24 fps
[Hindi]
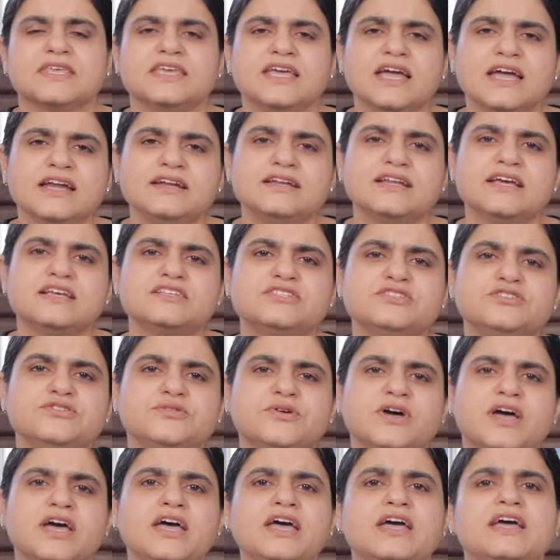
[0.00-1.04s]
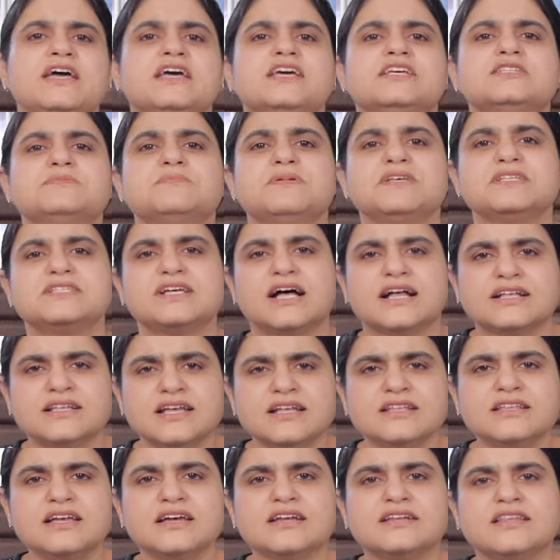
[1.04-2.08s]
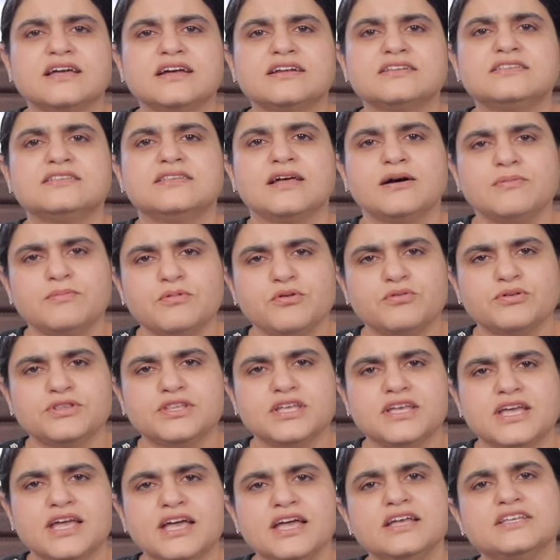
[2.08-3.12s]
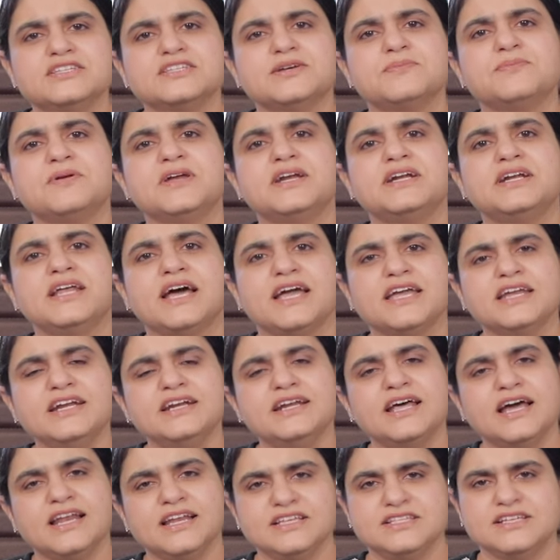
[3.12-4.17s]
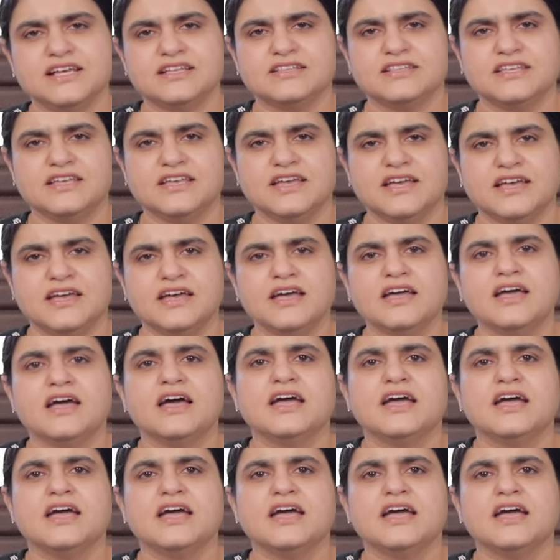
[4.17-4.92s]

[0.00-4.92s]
यह टेस्ट जो है इसमें ज़्यादातर दर्द तब होती है जब यह डाई डाली जाती है